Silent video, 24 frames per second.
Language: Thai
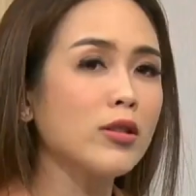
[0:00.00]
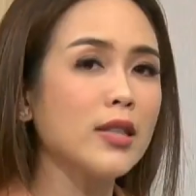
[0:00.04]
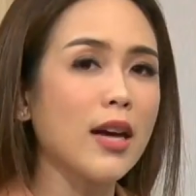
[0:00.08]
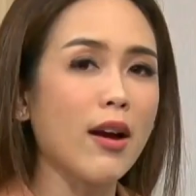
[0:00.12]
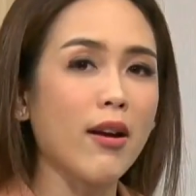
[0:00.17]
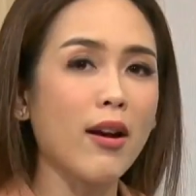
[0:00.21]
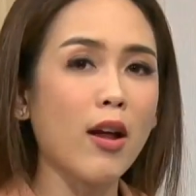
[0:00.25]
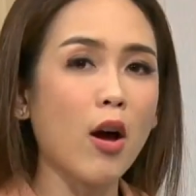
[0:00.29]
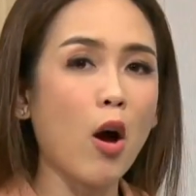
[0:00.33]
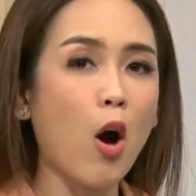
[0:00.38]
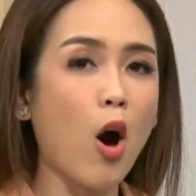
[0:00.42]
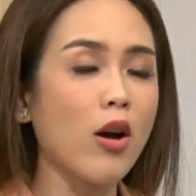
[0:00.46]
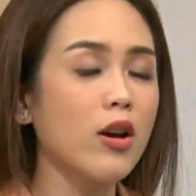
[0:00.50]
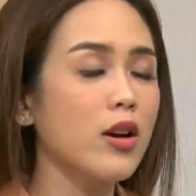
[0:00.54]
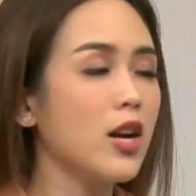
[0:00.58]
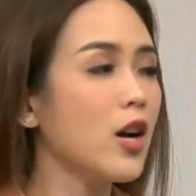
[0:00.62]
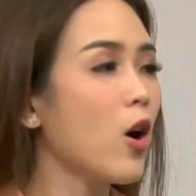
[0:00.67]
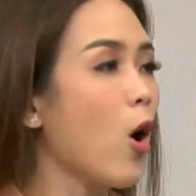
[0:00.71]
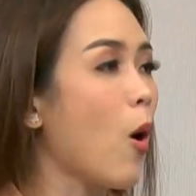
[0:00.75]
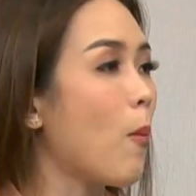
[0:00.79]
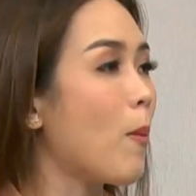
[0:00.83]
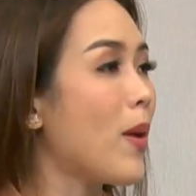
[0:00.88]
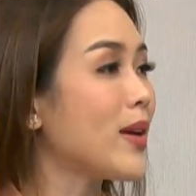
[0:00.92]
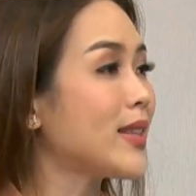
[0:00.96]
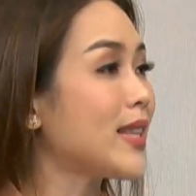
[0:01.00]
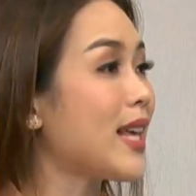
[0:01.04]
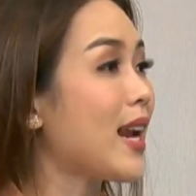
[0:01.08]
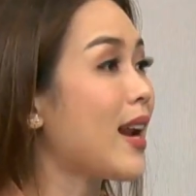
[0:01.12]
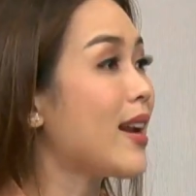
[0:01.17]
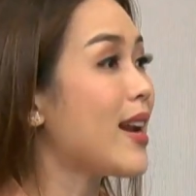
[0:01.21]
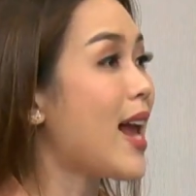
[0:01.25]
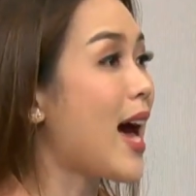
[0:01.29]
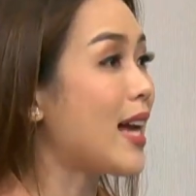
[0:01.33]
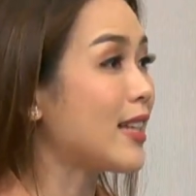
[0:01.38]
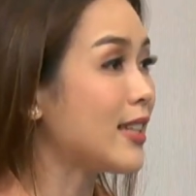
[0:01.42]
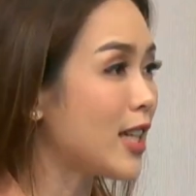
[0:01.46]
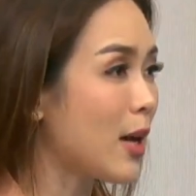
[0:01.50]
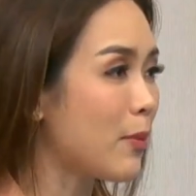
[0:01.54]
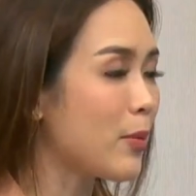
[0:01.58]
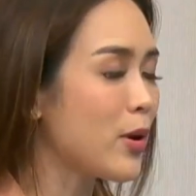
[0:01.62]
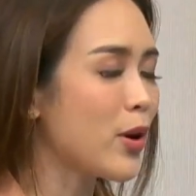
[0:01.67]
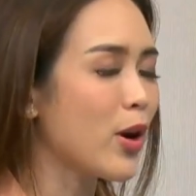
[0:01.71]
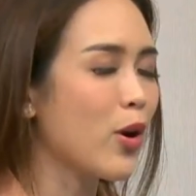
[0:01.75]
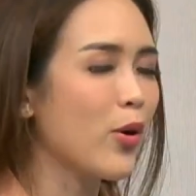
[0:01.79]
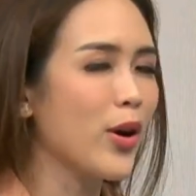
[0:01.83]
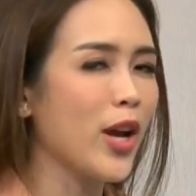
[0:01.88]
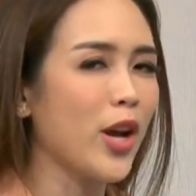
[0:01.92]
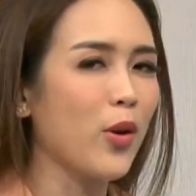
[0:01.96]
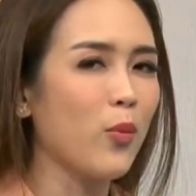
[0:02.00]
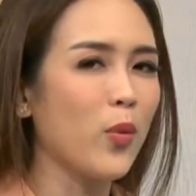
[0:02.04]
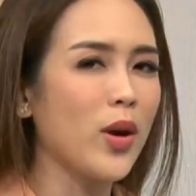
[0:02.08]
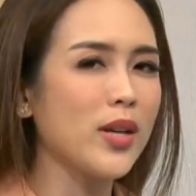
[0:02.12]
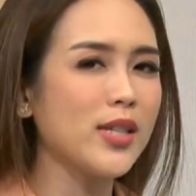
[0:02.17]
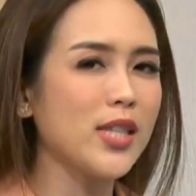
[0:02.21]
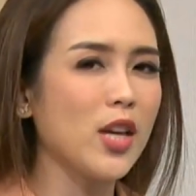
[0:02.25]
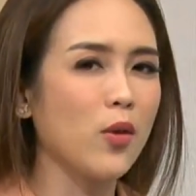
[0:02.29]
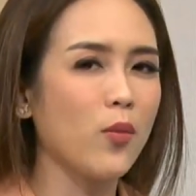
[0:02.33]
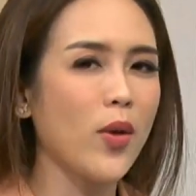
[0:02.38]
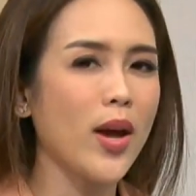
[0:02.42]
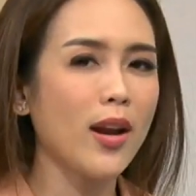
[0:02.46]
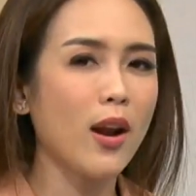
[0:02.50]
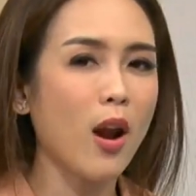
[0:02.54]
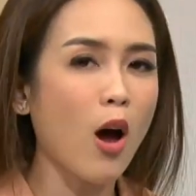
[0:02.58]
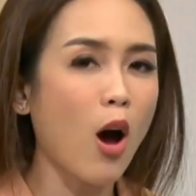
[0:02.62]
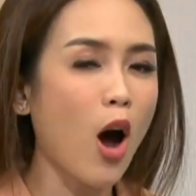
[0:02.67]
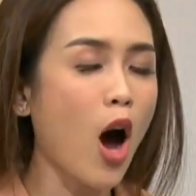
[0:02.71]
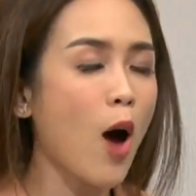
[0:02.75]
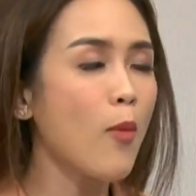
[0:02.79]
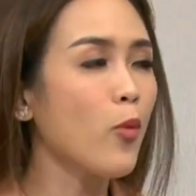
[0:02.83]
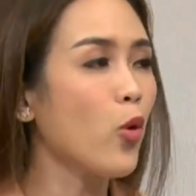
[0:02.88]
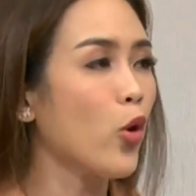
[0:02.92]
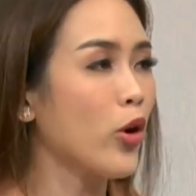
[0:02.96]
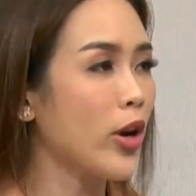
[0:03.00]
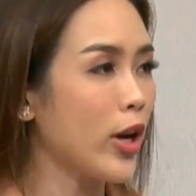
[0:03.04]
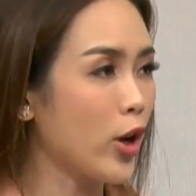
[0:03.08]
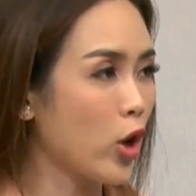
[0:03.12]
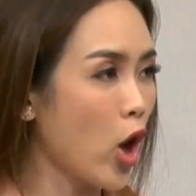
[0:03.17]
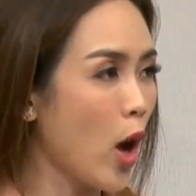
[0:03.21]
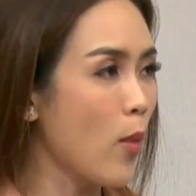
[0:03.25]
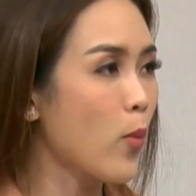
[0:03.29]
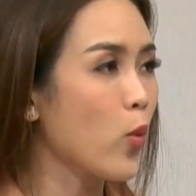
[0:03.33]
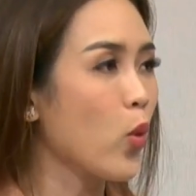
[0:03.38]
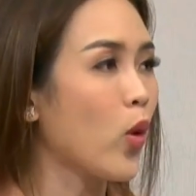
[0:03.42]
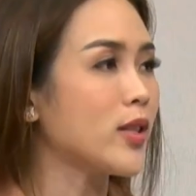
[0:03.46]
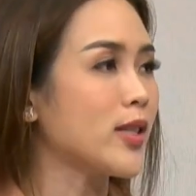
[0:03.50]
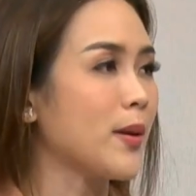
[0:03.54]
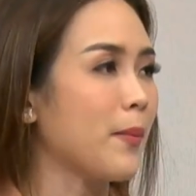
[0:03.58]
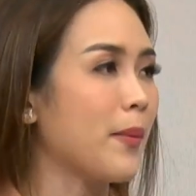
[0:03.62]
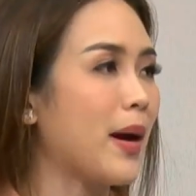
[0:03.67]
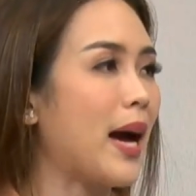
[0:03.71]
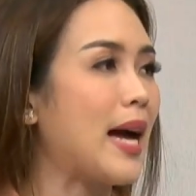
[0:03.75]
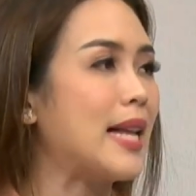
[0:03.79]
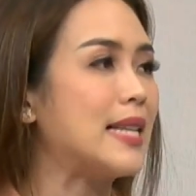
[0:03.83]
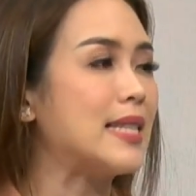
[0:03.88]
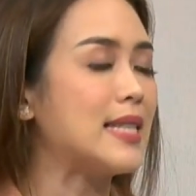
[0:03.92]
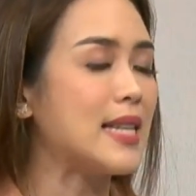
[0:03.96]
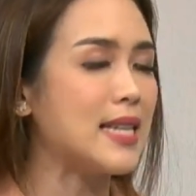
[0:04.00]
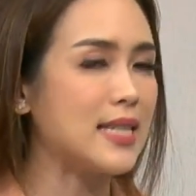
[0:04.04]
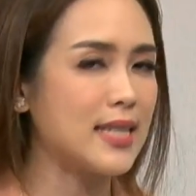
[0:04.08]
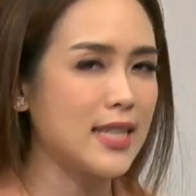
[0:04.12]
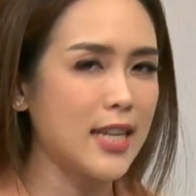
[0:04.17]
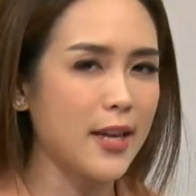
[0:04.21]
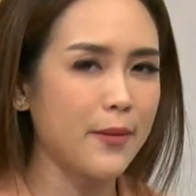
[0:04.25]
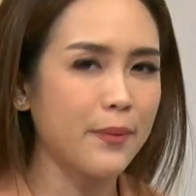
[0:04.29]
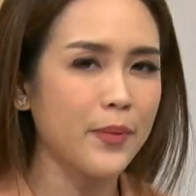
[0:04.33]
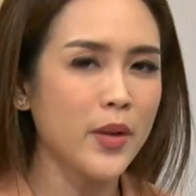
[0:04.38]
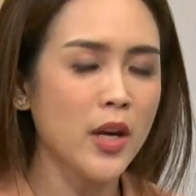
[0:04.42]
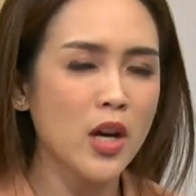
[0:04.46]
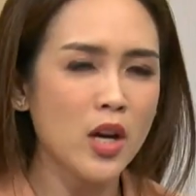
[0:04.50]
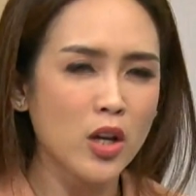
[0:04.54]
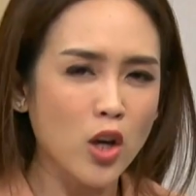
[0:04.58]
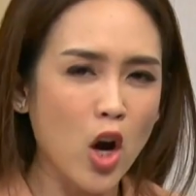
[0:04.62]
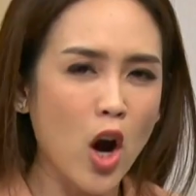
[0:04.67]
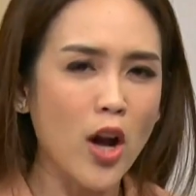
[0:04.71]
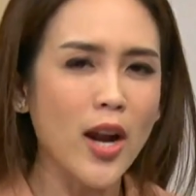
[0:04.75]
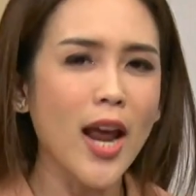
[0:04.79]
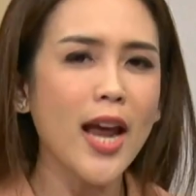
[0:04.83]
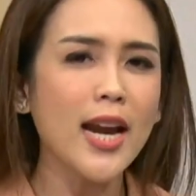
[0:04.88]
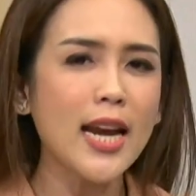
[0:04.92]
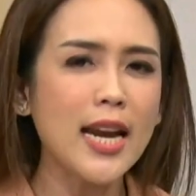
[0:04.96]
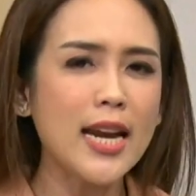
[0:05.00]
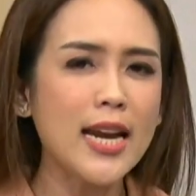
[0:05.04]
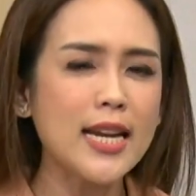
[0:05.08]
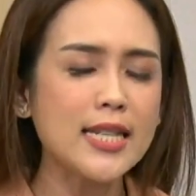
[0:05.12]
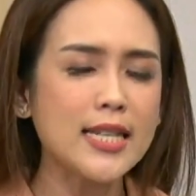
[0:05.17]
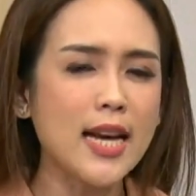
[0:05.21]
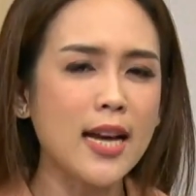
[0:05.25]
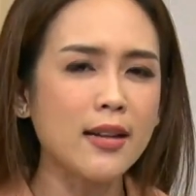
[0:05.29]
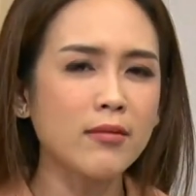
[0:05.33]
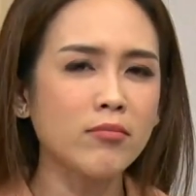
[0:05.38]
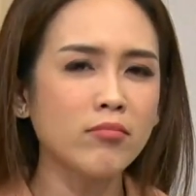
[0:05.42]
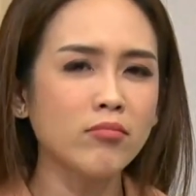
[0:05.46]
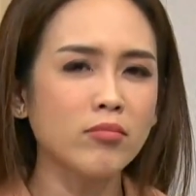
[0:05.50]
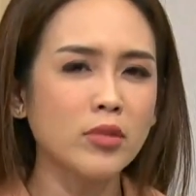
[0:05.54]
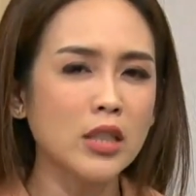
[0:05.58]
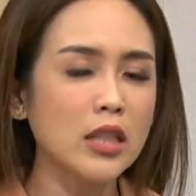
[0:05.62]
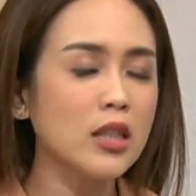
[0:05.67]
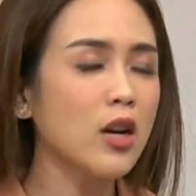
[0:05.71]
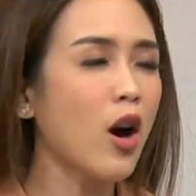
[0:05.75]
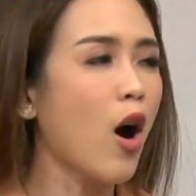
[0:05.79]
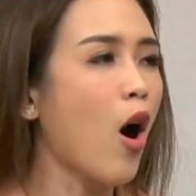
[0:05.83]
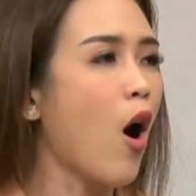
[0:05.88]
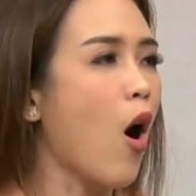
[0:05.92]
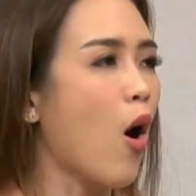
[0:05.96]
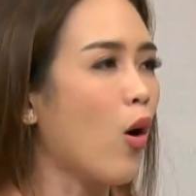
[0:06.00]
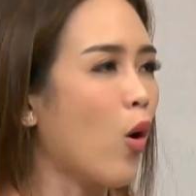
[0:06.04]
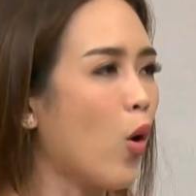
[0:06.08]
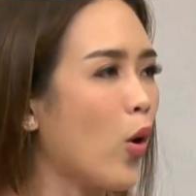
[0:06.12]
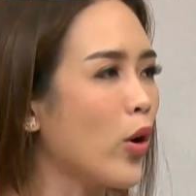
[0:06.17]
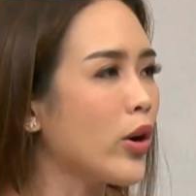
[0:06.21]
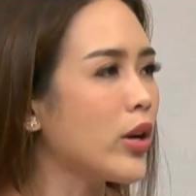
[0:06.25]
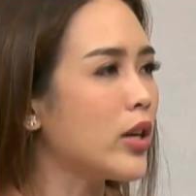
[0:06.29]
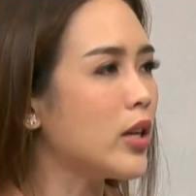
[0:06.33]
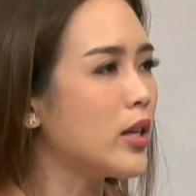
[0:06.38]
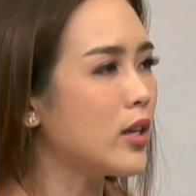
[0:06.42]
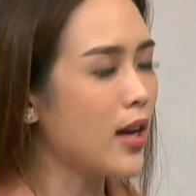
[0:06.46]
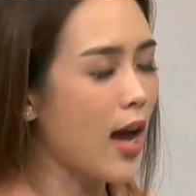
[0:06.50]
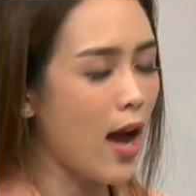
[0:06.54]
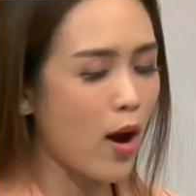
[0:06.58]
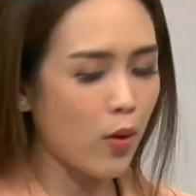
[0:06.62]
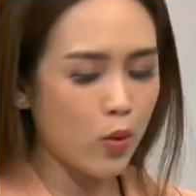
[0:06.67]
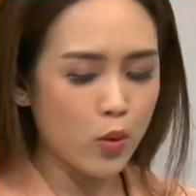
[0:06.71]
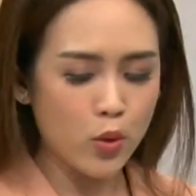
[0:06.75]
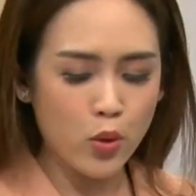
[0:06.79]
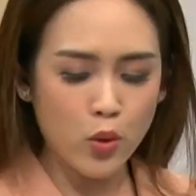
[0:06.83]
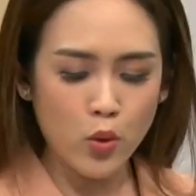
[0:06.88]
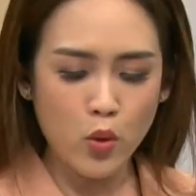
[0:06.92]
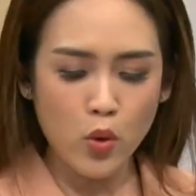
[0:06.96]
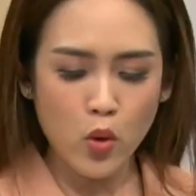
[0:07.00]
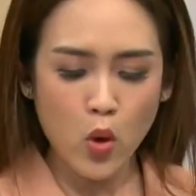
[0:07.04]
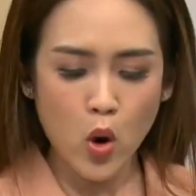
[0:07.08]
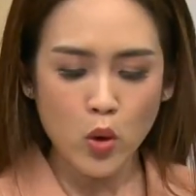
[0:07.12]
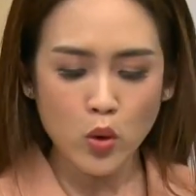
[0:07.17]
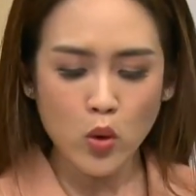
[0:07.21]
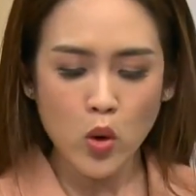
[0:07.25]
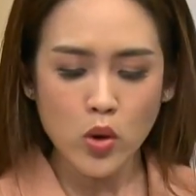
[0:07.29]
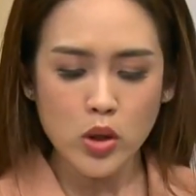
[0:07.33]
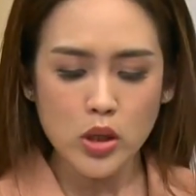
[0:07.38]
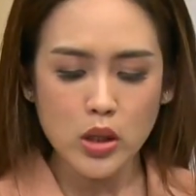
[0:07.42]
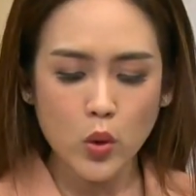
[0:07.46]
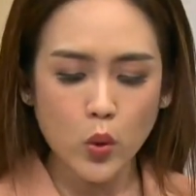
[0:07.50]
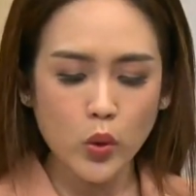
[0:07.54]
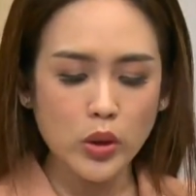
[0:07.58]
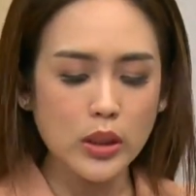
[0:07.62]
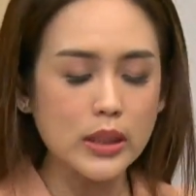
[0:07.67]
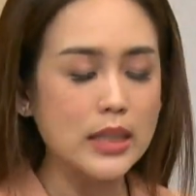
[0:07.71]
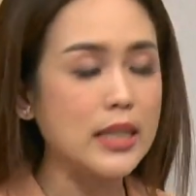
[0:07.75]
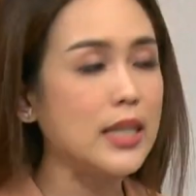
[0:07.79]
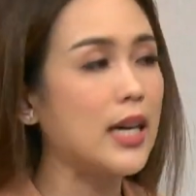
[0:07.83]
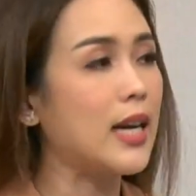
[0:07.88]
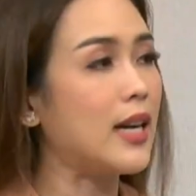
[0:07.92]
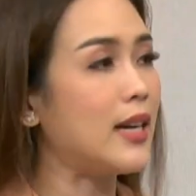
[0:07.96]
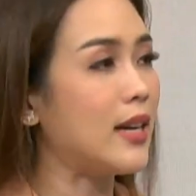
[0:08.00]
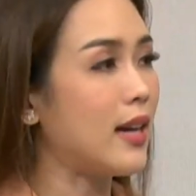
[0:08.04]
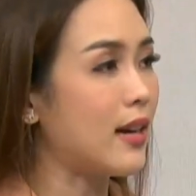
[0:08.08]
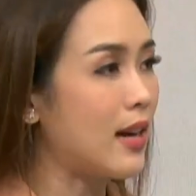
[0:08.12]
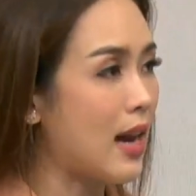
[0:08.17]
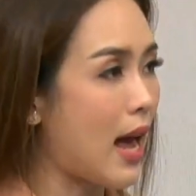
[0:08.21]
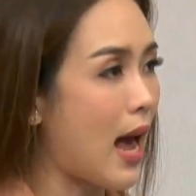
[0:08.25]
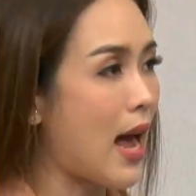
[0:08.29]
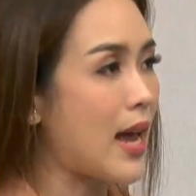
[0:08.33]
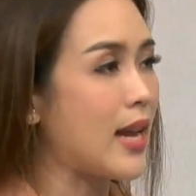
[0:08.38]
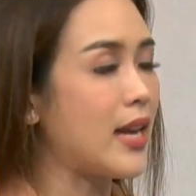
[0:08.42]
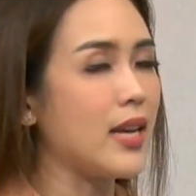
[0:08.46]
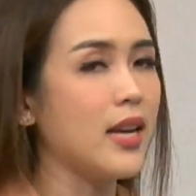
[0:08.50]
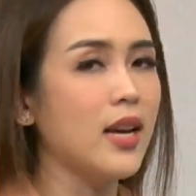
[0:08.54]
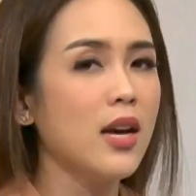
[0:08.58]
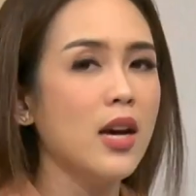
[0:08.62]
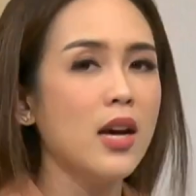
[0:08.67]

นอกจากละครเรื่องของมาตรดาที่ทำให้เราเห็นว่าสิ่งแวดล้อมคนในครอบครัวสำคัญจริงๆ ก่อนหน้านี้ดิฉันนึกออกคนหนึ่งค่ะ คุณครุ่งโรจน์ก็คือคุณเขื่อนดนัย